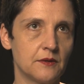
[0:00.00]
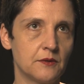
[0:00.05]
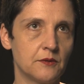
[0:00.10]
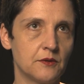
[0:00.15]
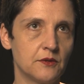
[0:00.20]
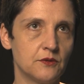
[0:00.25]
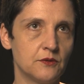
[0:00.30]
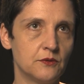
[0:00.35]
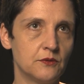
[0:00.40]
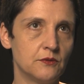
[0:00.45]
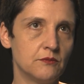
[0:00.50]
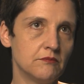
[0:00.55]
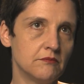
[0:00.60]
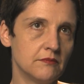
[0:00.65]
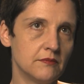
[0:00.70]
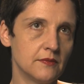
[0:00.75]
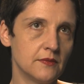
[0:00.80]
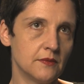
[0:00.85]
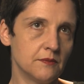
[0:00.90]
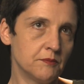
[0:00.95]
quando,
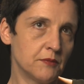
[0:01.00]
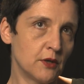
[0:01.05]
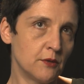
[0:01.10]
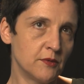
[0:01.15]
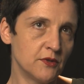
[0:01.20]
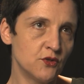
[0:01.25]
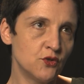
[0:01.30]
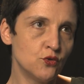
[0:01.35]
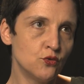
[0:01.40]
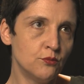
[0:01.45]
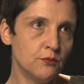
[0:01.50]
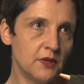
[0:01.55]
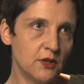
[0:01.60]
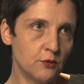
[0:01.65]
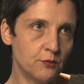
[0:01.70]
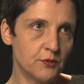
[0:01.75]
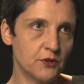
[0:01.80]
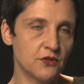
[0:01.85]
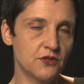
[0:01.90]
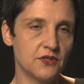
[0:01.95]
pelo menos no
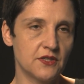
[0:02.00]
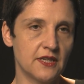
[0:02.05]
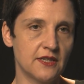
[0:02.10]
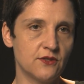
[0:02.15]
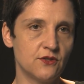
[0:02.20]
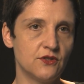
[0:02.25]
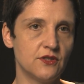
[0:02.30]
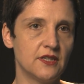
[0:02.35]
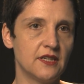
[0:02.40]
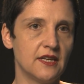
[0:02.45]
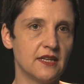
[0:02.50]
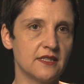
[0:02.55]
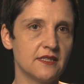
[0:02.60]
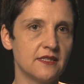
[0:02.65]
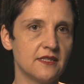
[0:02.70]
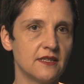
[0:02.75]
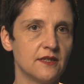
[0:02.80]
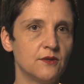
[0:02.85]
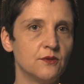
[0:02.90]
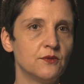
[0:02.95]
meu processo de
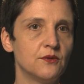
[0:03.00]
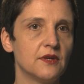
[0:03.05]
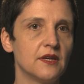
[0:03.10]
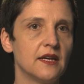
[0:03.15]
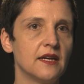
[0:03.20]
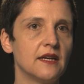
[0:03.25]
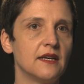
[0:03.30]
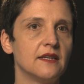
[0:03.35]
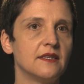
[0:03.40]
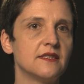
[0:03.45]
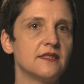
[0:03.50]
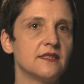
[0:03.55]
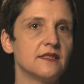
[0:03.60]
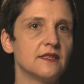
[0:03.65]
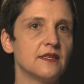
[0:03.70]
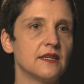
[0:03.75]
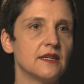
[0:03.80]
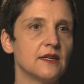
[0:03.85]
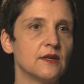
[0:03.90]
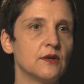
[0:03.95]
criação, é,
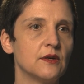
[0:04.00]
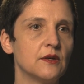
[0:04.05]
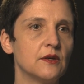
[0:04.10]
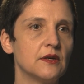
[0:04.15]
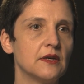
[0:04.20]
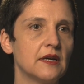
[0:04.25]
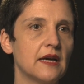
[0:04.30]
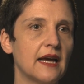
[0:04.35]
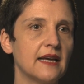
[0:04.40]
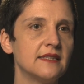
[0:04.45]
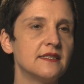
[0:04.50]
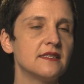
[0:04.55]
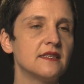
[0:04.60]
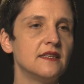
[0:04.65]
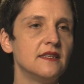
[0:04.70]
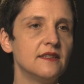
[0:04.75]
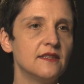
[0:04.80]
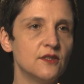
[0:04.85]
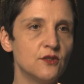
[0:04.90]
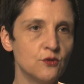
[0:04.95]
a
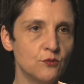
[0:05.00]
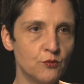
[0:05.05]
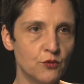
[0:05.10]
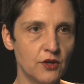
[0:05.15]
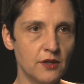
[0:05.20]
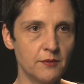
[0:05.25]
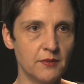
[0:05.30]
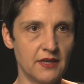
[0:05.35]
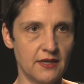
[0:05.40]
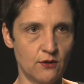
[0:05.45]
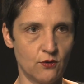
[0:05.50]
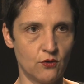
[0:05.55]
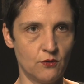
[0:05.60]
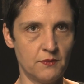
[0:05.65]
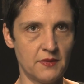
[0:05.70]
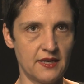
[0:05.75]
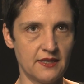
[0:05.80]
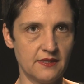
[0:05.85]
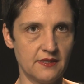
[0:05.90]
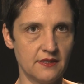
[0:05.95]
escrita de um poema ela
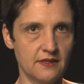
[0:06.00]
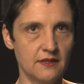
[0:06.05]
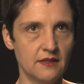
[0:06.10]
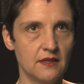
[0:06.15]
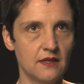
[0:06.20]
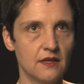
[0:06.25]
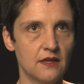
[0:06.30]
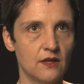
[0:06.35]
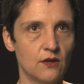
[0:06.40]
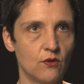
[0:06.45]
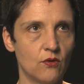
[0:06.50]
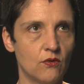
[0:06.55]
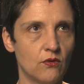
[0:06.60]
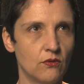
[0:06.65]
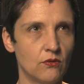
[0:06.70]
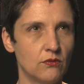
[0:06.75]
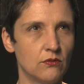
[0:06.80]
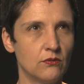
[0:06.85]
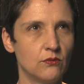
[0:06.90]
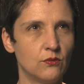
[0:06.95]
começa
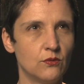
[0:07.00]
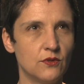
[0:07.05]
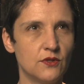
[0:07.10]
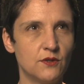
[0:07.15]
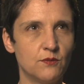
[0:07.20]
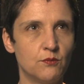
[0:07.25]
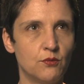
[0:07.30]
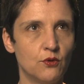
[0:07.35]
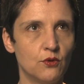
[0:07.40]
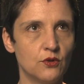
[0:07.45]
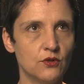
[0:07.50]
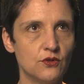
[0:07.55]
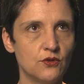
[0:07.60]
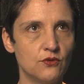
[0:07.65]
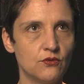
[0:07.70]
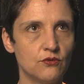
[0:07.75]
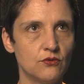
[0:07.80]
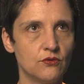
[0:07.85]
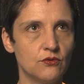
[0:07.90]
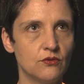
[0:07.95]
com um
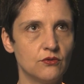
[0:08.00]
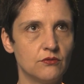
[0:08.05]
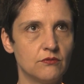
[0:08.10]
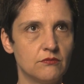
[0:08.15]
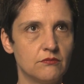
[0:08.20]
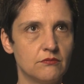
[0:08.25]
esboço,